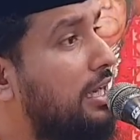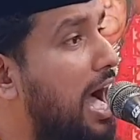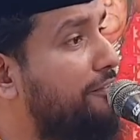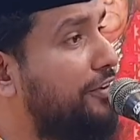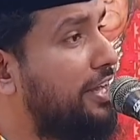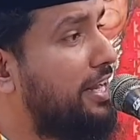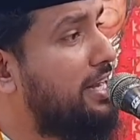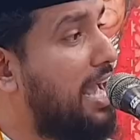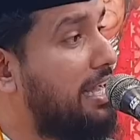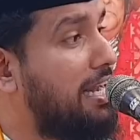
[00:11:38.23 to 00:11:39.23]
কাফেরই
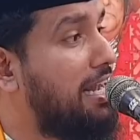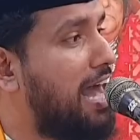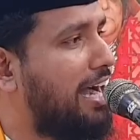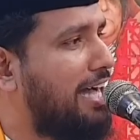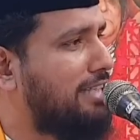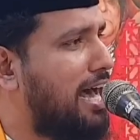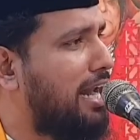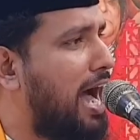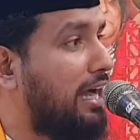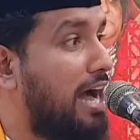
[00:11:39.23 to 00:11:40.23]
না ইল্লা
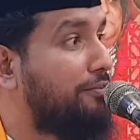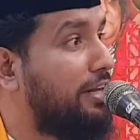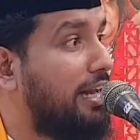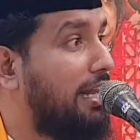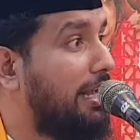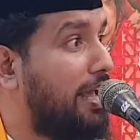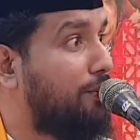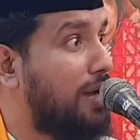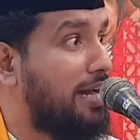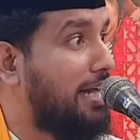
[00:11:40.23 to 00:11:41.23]
খাসারা কাফেরের লেগে
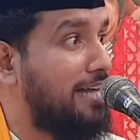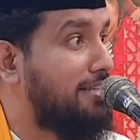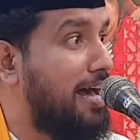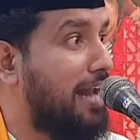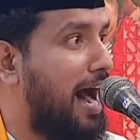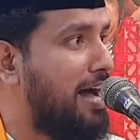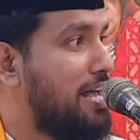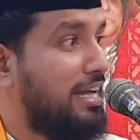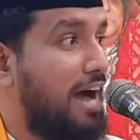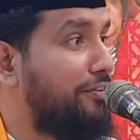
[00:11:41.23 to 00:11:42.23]
কোরআন খাসারা
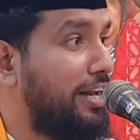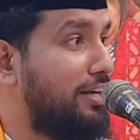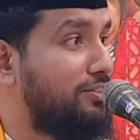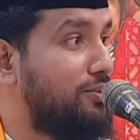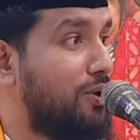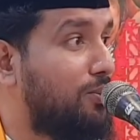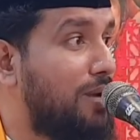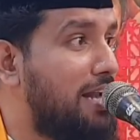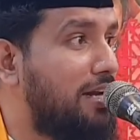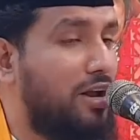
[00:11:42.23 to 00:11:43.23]
কাফেরের জন্য
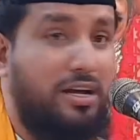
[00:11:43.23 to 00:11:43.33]
কোরআন